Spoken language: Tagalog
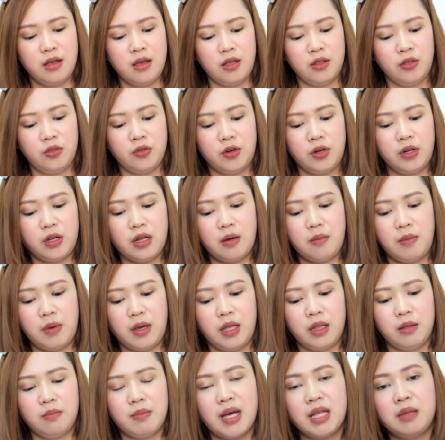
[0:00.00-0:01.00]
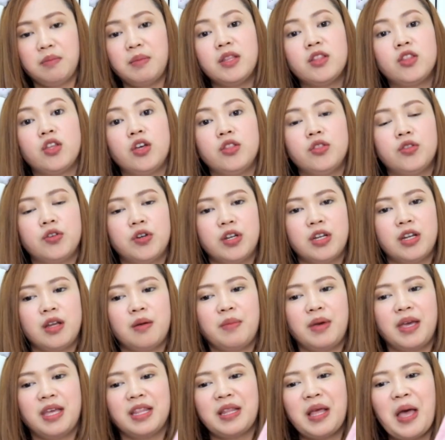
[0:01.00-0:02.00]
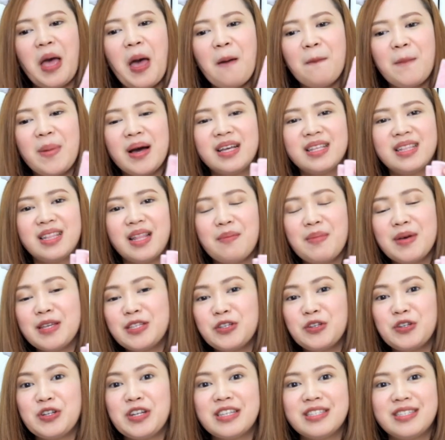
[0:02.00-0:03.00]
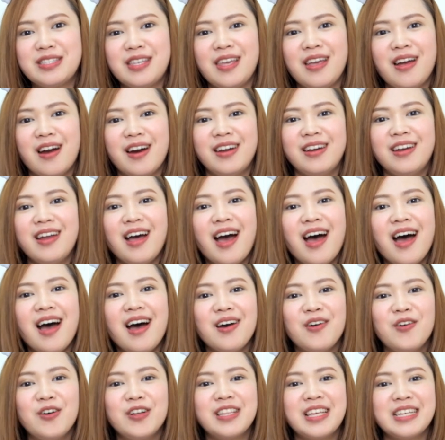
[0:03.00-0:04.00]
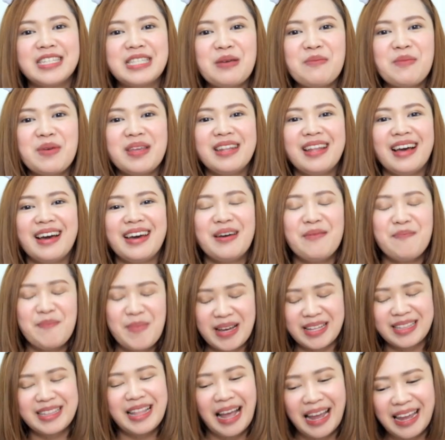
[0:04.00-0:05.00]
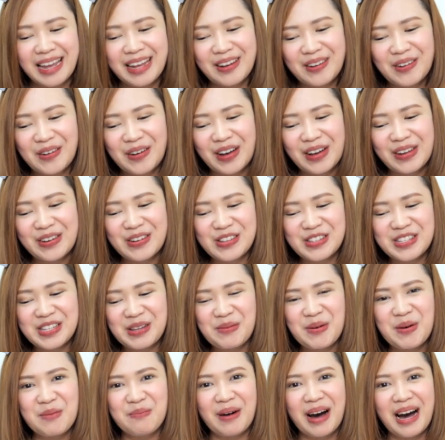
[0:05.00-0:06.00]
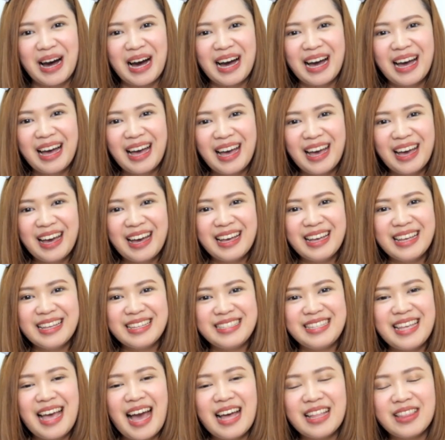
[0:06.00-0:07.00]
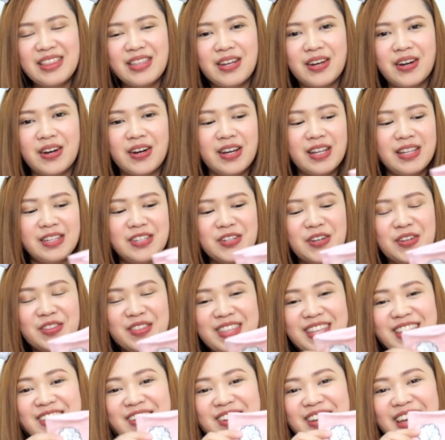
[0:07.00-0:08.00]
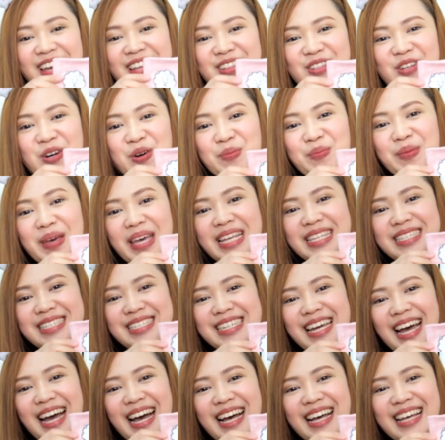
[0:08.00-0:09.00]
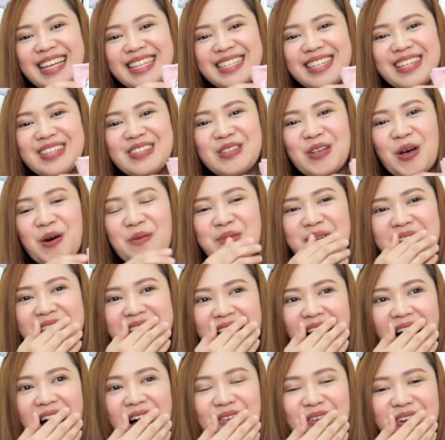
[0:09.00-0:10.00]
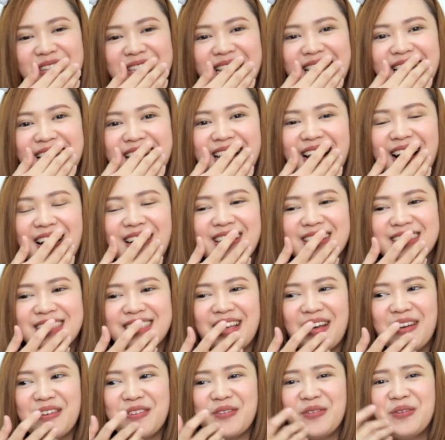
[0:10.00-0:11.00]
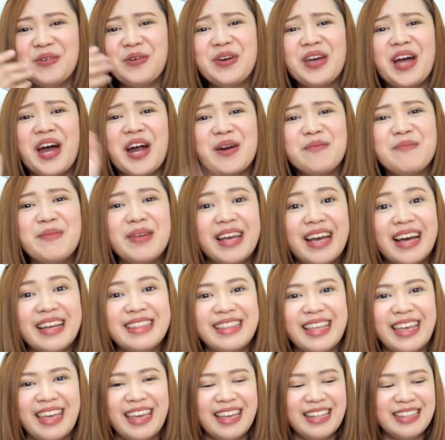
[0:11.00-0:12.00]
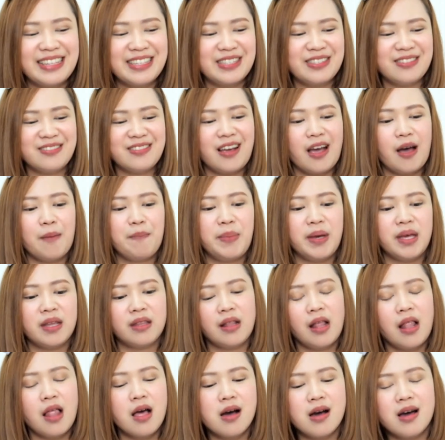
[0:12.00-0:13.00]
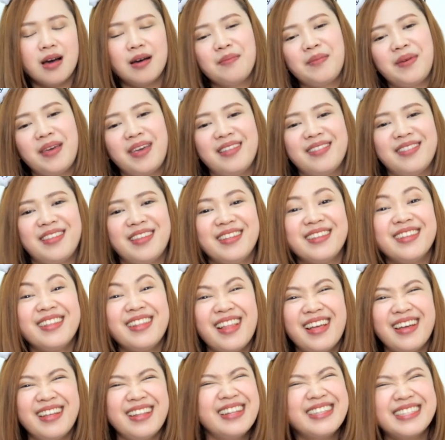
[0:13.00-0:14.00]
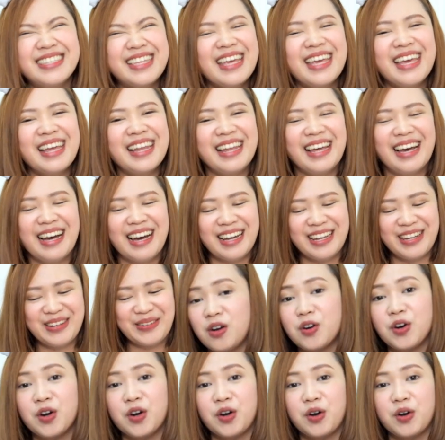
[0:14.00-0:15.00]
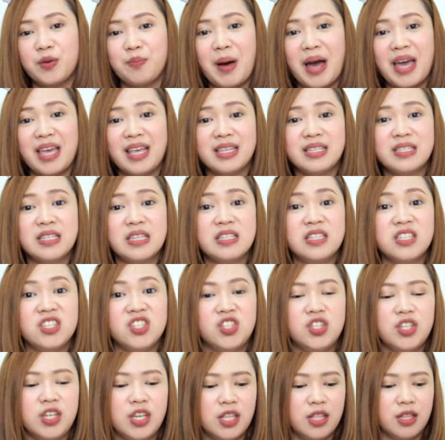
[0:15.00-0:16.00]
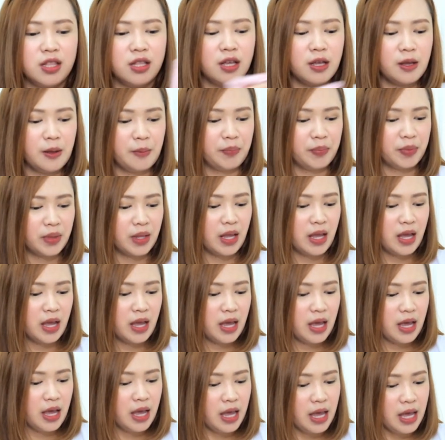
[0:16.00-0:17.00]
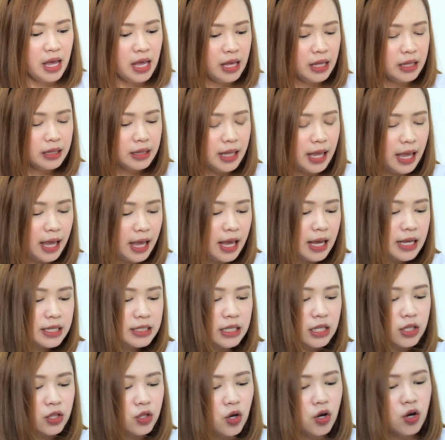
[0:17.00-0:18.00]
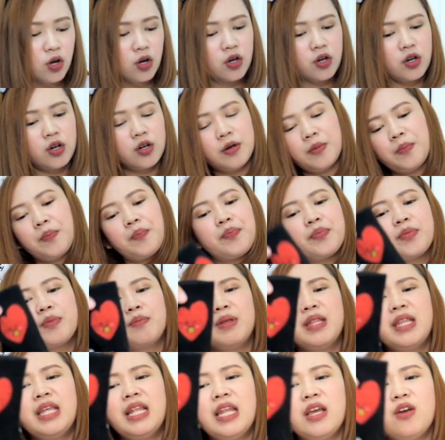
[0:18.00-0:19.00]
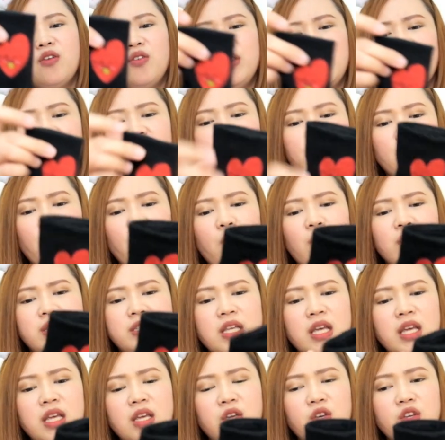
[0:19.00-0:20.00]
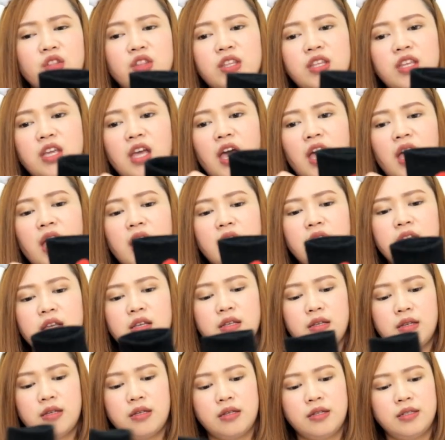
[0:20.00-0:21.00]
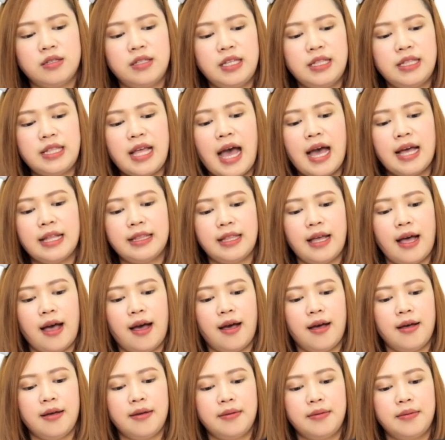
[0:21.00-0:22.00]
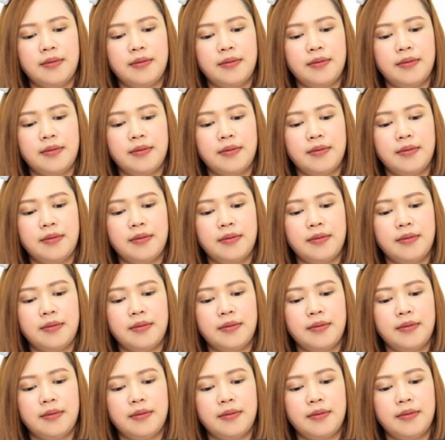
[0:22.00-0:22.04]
tournament, badminton tournament, paglabas ko ng CR, nakakagod kasi may nakapagtanong kong gano'n sa baba. Si ate girl, suot din niya ganitong medya. So, sobrang tawa talaga ako. Sabi ko, uy, army ka day. Tapos nag-appear na lang kami. Then, nasaya ano, ano, lang. Or bias ni si Jean. Next, itong, binili ko din to kasi ang cute niya. Si Tata.